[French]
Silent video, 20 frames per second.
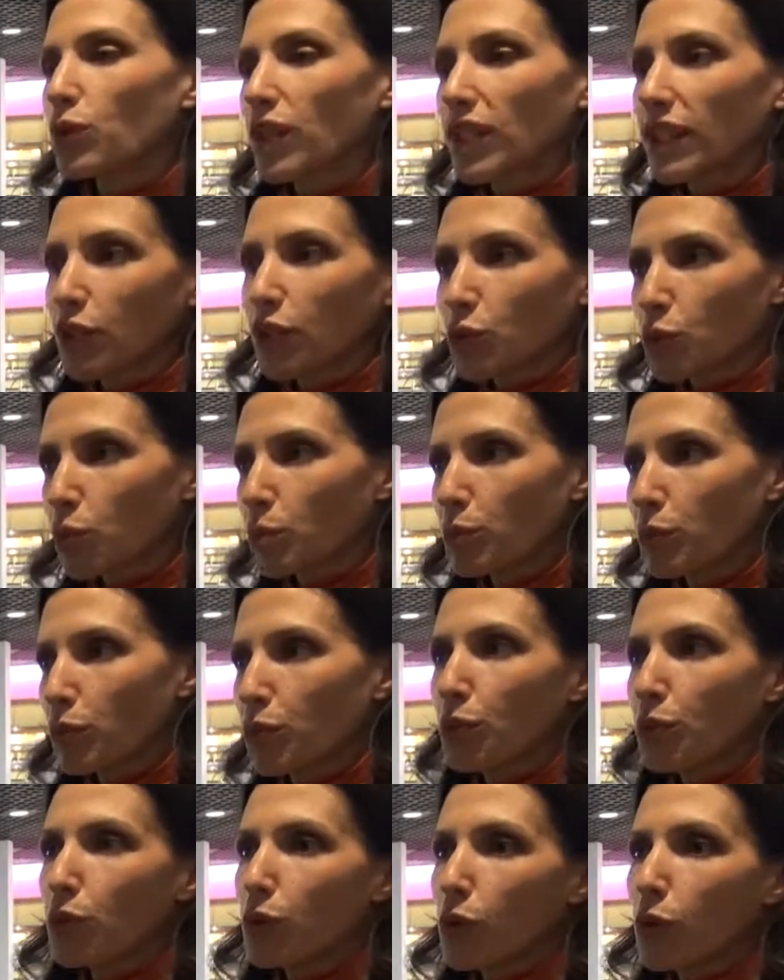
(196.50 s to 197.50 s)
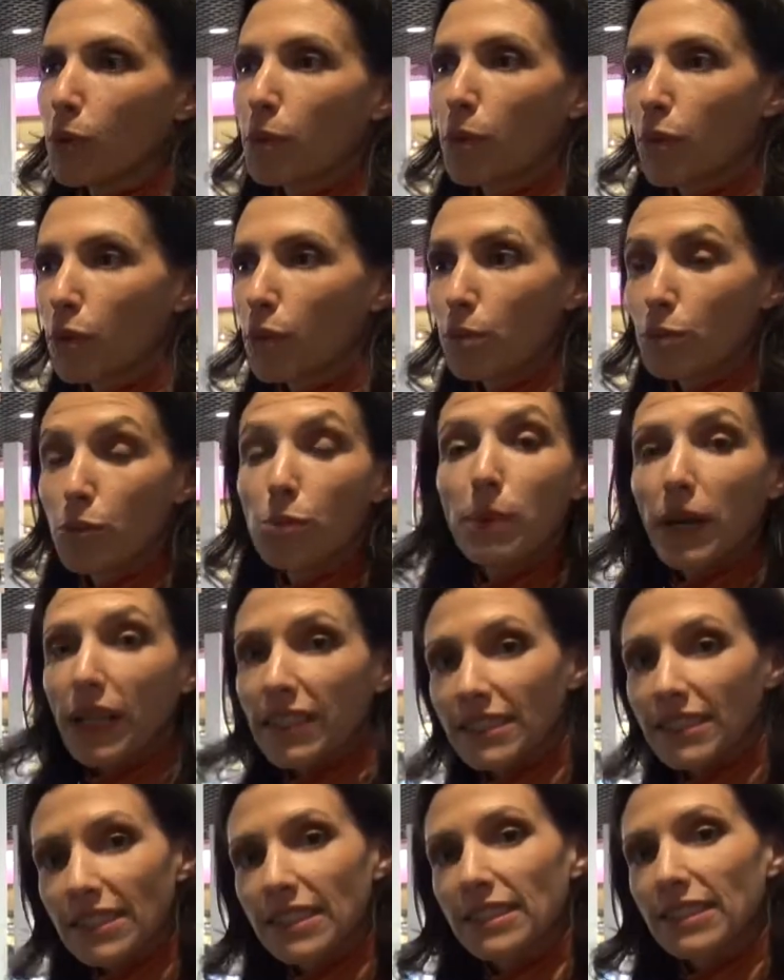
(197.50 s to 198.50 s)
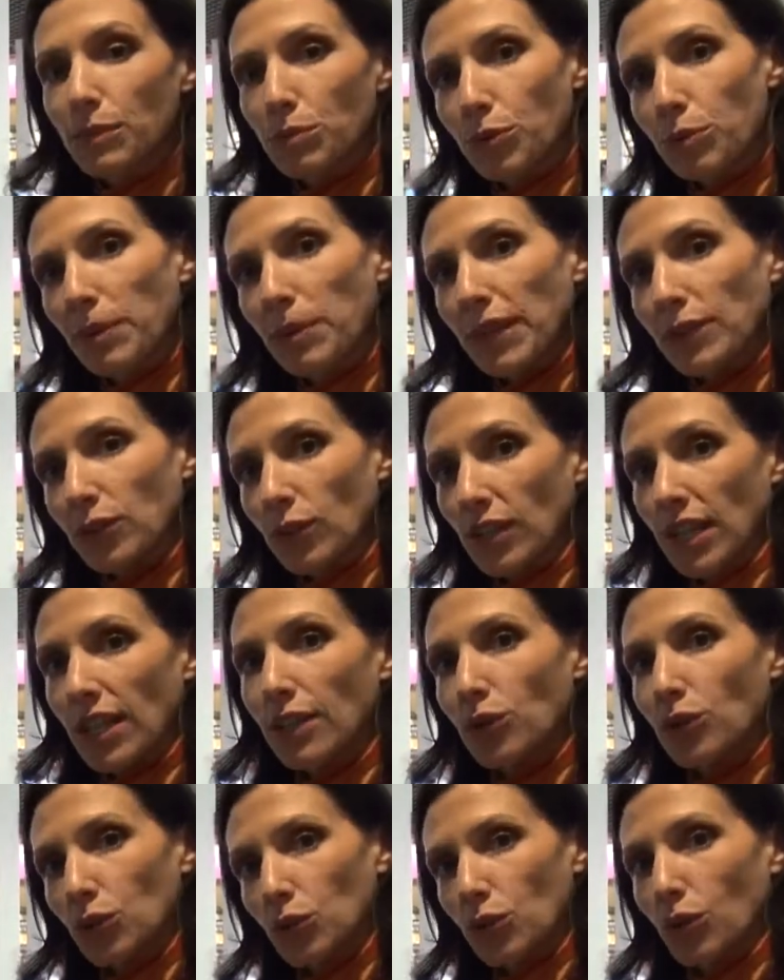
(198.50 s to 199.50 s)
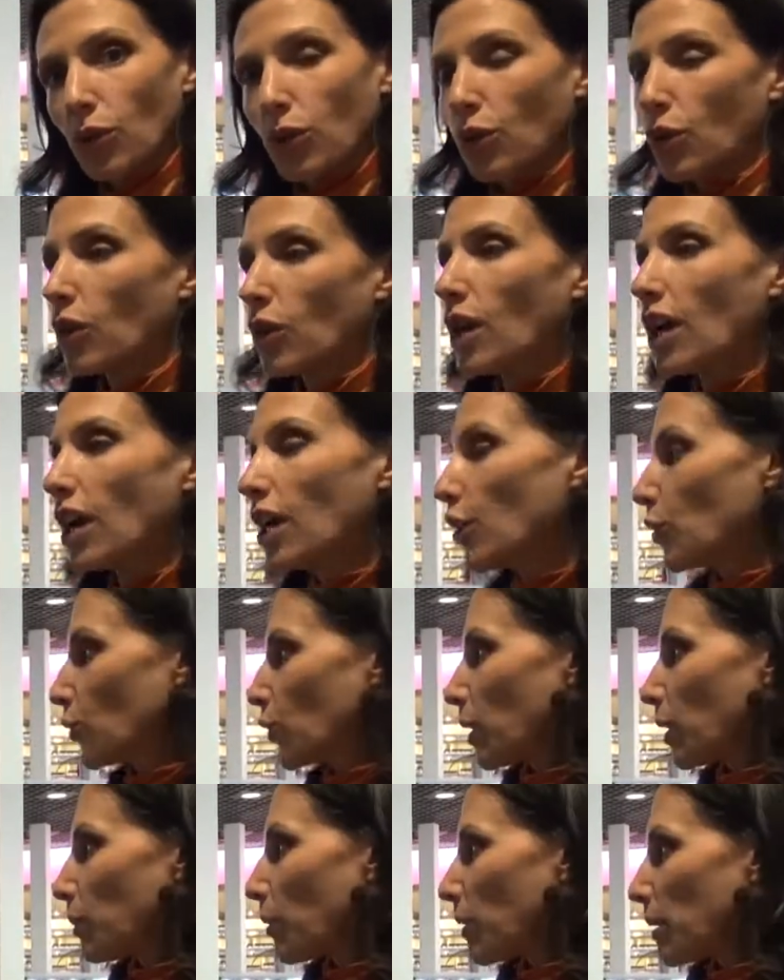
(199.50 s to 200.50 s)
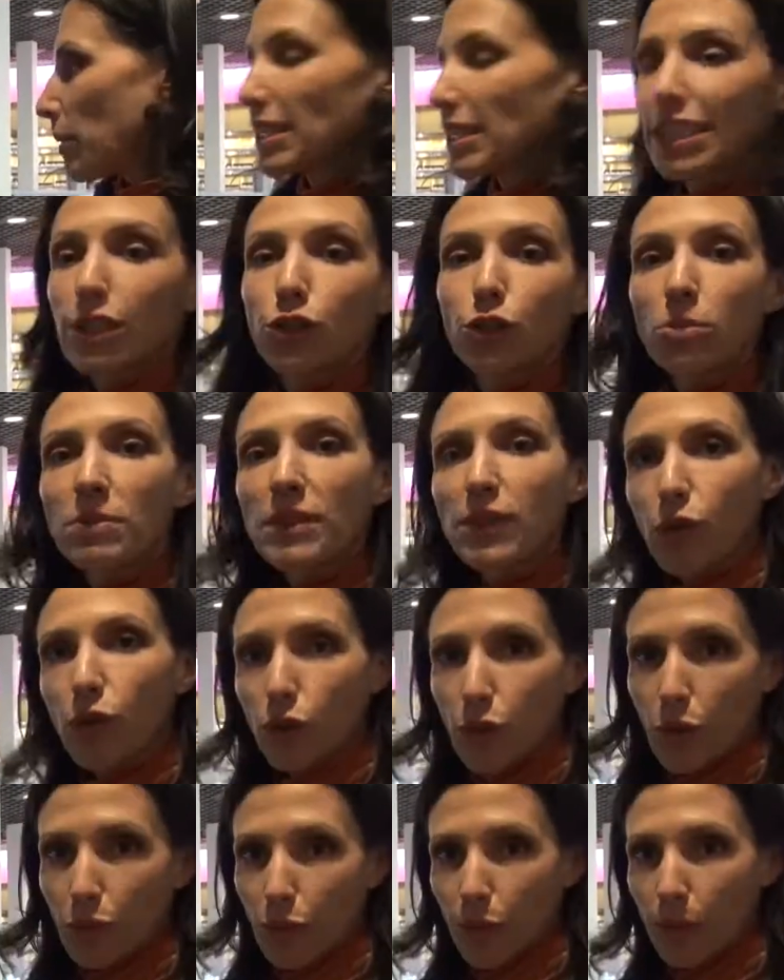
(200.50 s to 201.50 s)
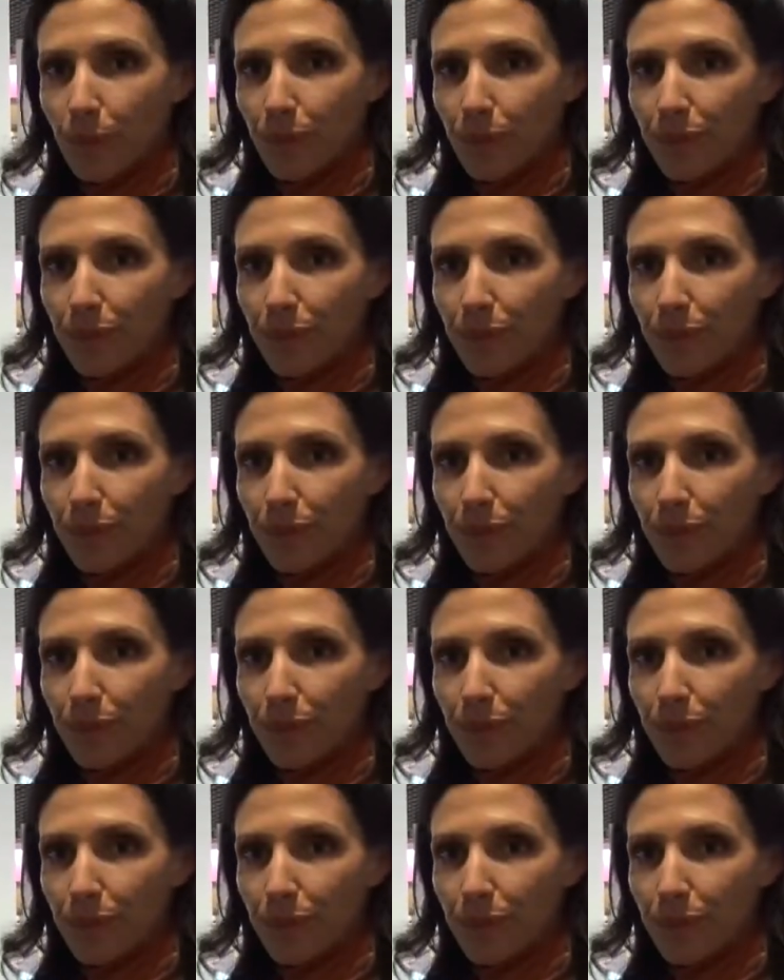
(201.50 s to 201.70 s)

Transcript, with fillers: ou des questions euh, plus, précises et plus personnelles sur, euh, sur des problématiques de mise en œuvre.